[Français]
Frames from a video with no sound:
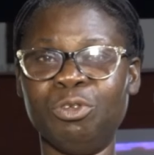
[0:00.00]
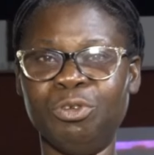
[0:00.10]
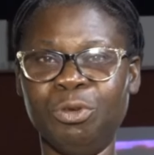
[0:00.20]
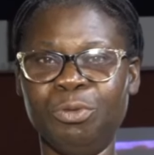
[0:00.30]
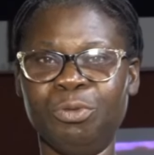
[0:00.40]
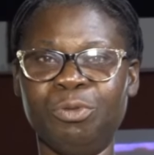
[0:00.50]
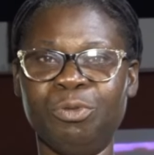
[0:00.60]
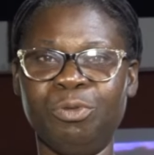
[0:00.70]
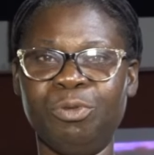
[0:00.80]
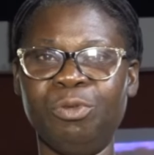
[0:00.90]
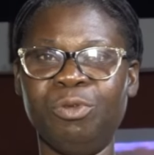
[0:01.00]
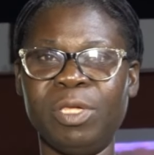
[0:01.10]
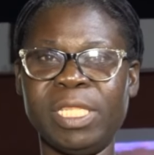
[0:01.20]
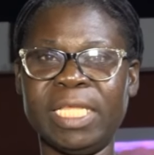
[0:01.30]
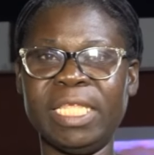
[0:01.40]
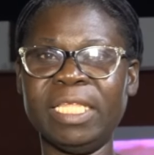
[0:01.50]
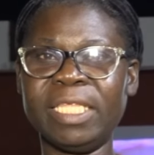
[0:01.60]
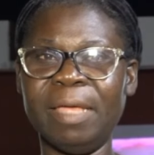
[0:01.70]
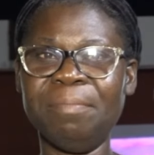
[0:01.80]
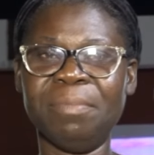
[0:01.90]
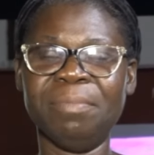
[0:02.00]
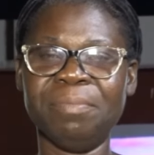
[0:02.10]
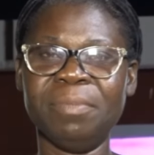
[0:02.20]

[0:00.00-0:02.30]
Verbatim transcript: Dieu. C'est un thème,